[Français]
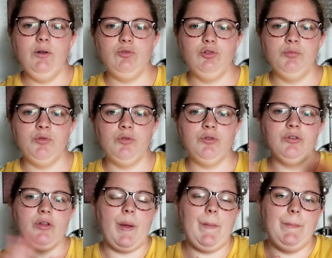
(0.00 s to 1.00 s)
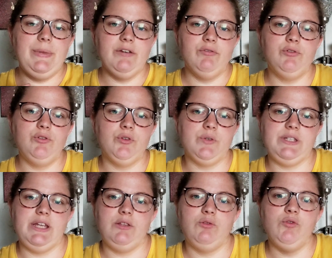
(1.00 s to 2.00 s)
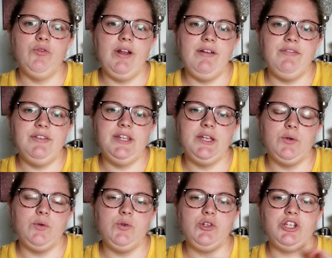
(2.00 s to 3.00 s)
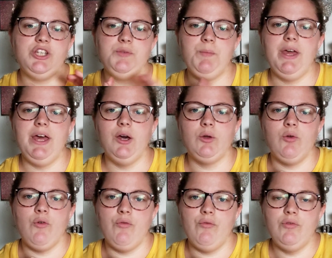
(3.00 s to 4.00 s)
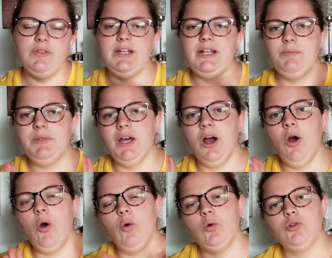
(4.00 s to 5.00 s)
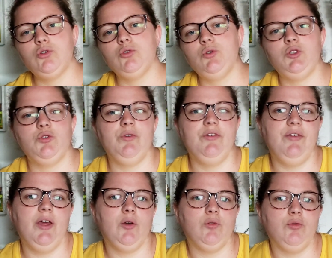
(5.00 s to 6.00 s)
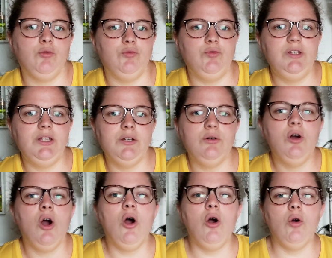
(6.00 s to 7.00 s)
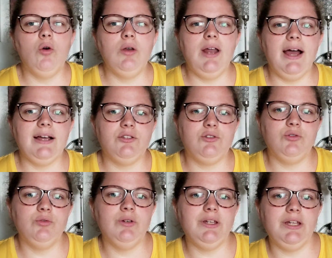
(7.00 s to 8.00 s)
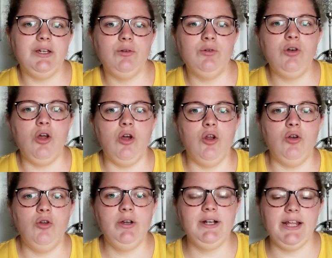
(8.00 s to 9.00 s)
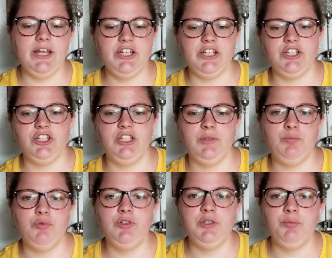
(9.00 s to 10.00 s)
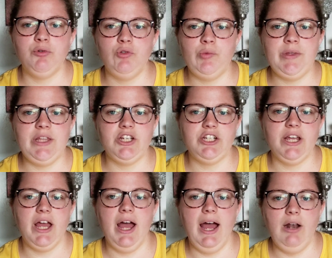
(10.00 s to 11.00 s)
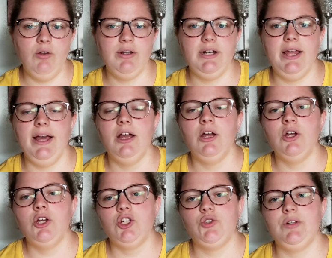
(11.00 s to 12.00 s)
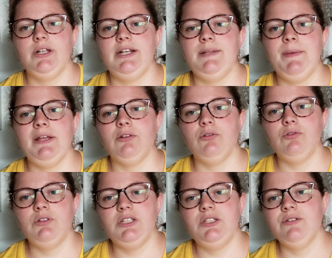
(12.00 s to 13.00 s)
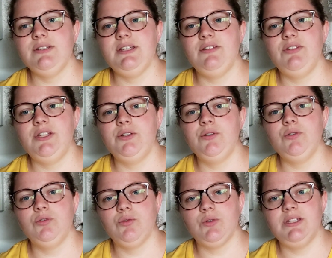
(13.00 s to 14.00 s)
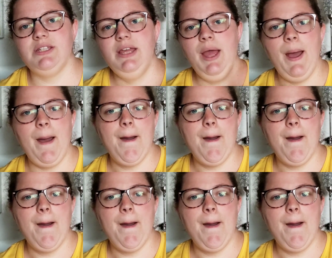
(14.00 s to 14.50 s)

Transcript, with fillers: tout le monde, bienvenue dans cette nouvelle vidéo, j'espère que vous allez bien. Aujourd'hui je vais faire une vidéo haul Action et haul Leclerc. J'ai acheté des petits produits ménagers à Leclerc, je voulais les mettre aussi dans cette vidéo, donc c'est